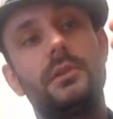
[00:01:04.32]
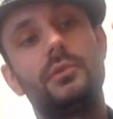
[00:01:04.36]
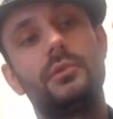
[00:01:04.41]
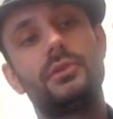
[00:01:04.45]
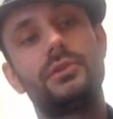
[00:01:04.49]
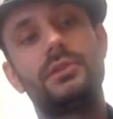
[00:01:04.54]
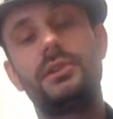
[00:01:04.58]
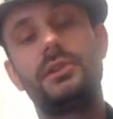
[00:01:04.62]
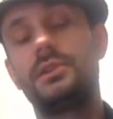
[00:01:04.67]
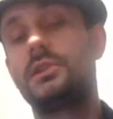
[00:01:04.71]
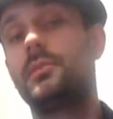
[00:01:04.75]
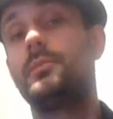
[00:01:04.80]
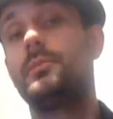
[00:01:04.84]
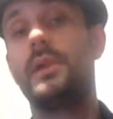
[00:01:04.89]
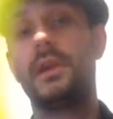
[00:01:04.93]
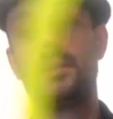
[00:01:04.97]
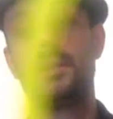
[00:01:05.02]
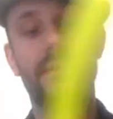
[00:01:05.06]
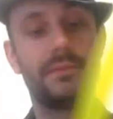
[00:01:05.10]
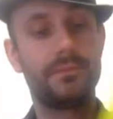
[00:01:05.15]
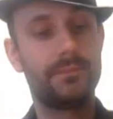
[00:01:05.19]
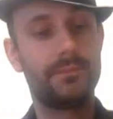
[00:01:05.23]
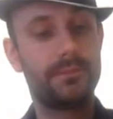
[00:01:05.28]
может даже
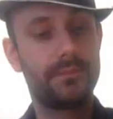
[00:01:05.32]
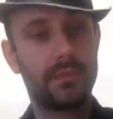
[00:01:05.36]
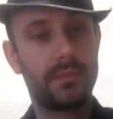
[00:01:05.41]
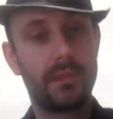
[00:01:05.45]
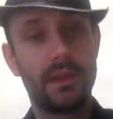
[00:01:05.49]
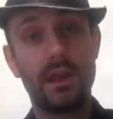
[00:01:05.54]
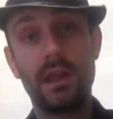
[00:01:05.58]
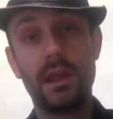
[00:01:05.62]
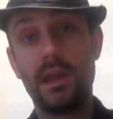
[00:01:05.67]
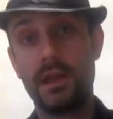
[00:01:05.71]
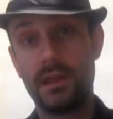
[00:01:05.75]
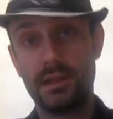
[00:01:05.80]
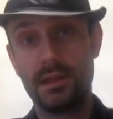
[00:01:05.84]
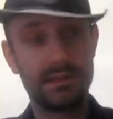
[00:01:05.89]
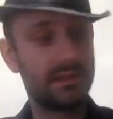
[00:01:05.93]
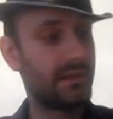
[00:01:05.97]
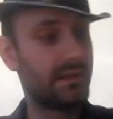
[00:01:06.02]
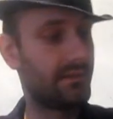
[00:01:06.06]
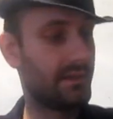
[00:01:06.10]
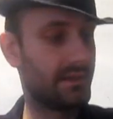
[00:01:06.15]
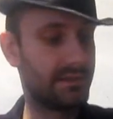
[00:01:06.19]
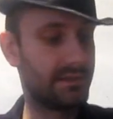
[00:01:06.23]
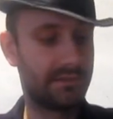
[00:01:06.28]
5.
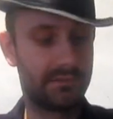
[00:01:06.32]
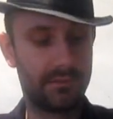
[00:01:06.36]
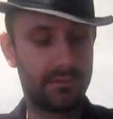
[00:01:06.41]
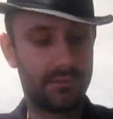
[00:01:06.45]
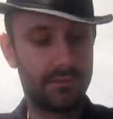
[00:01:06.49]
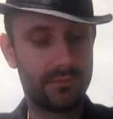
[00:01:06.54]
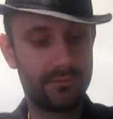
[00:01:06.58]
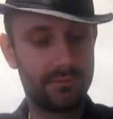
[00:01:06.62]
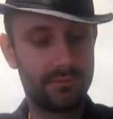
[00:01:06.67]
Завязываем.